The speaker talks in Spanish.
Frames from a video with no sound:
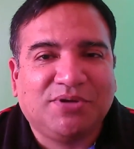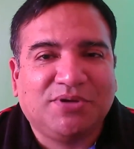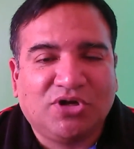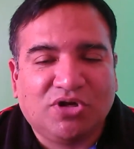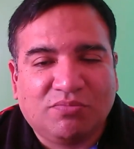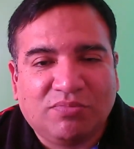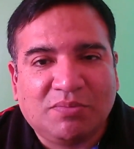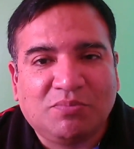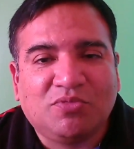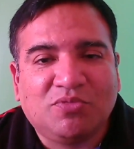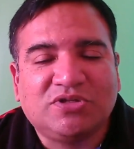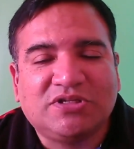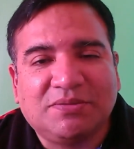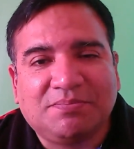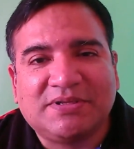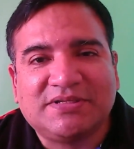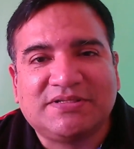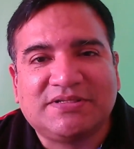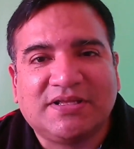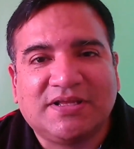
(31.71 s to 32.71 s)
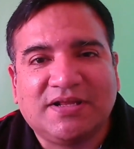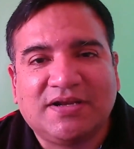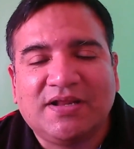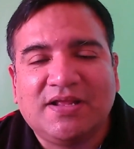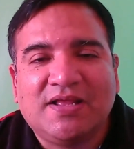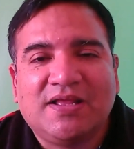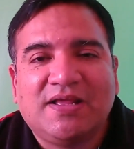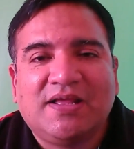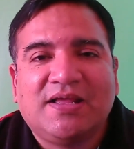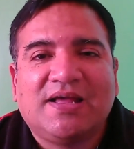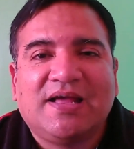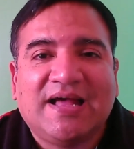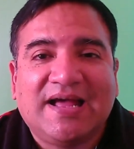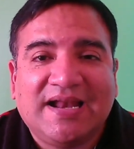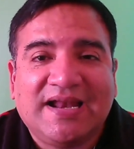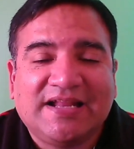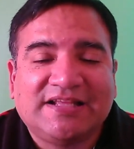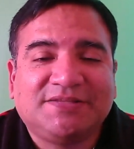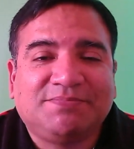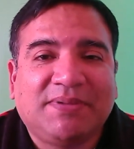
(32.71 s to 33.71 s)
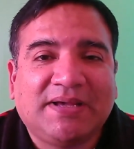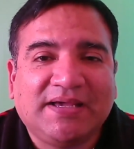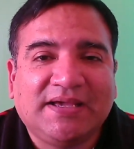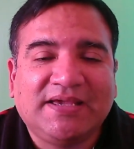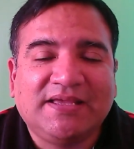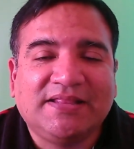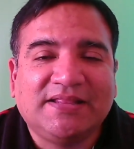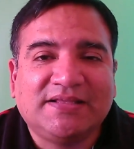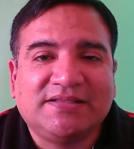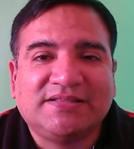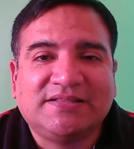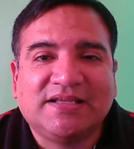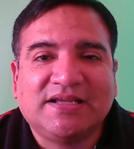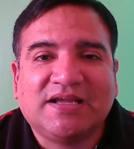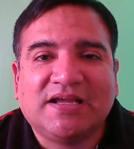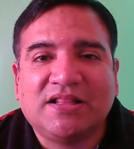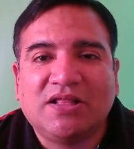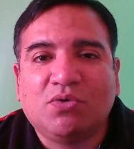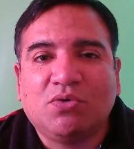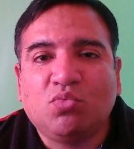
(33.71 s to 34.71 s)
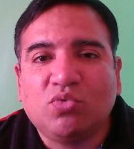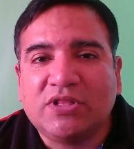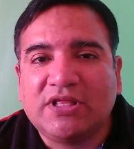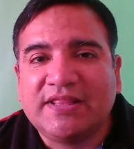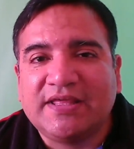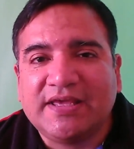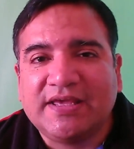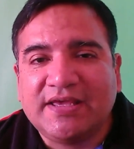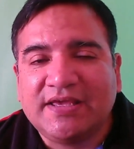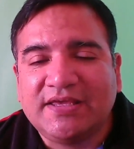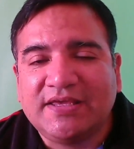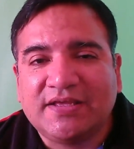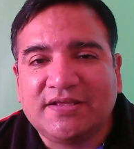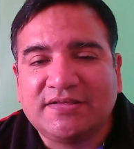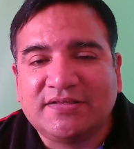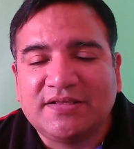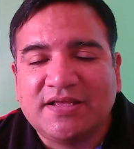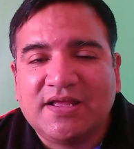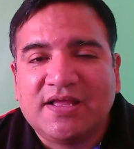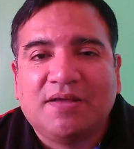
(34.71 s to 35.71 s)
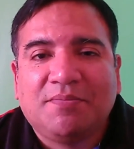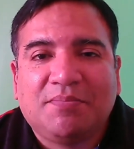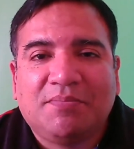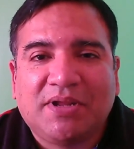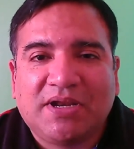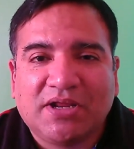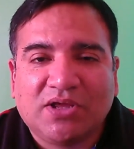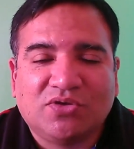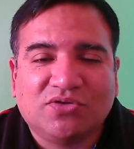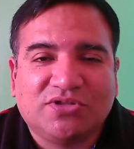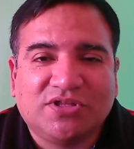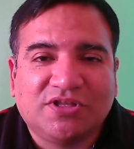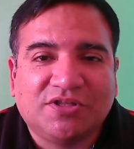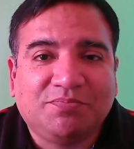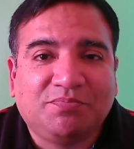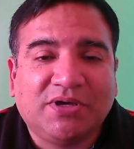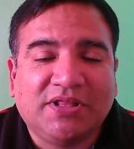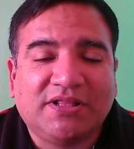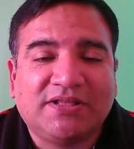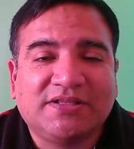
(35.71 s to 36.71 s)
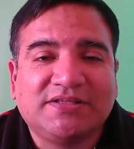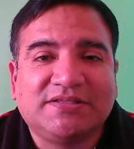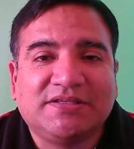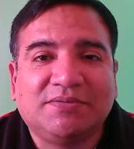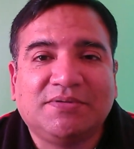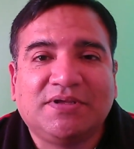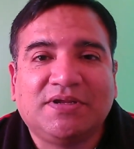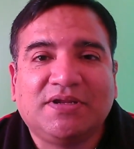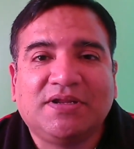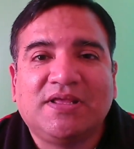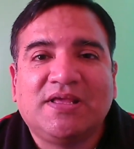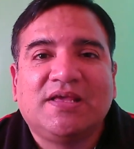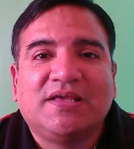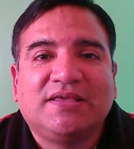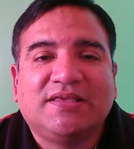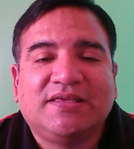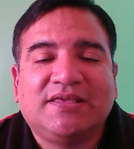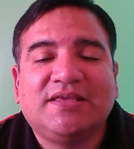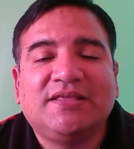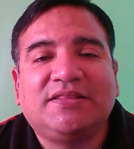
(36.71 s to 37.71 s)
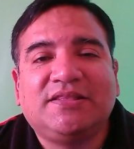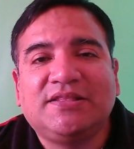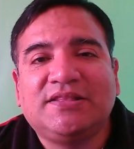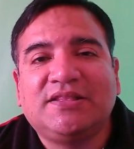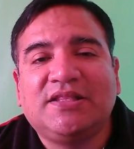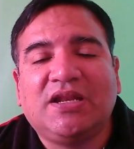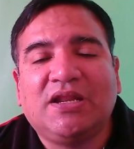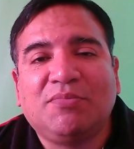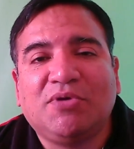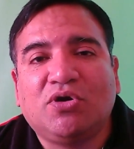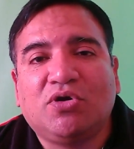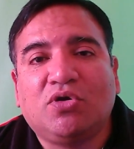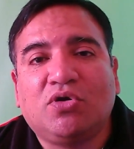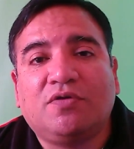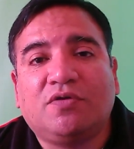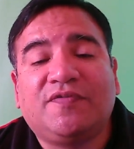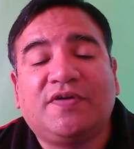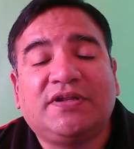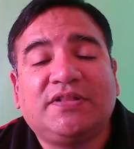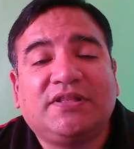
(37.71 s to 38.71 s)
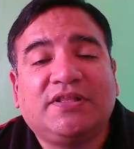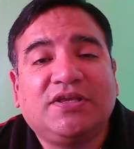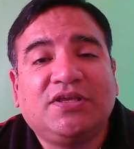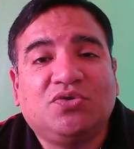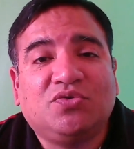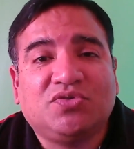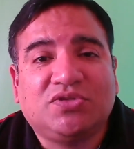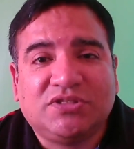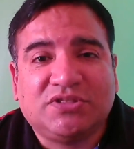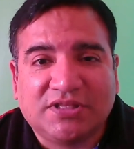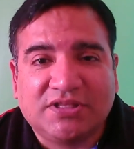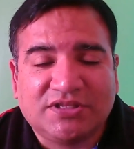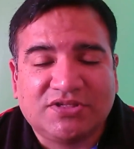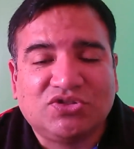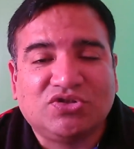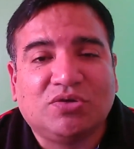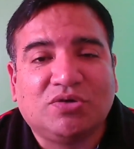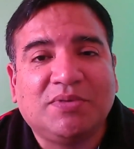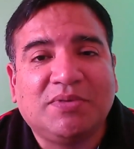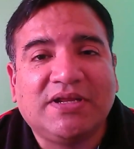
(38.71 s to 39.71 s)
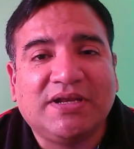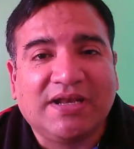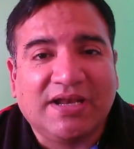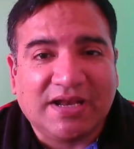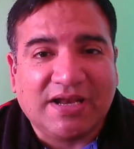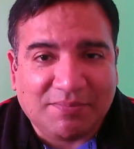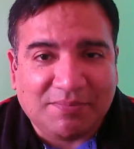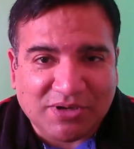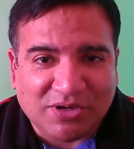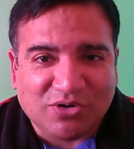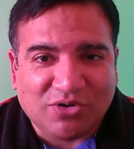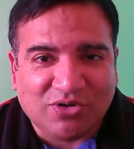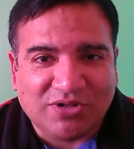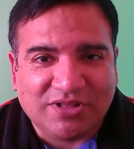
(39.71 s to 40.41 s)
Pero vamos a pasar a las páginas de cada una de ellas para que ustedes puedan saber quién tiene la mejor oferta y ustedes tomen la mejor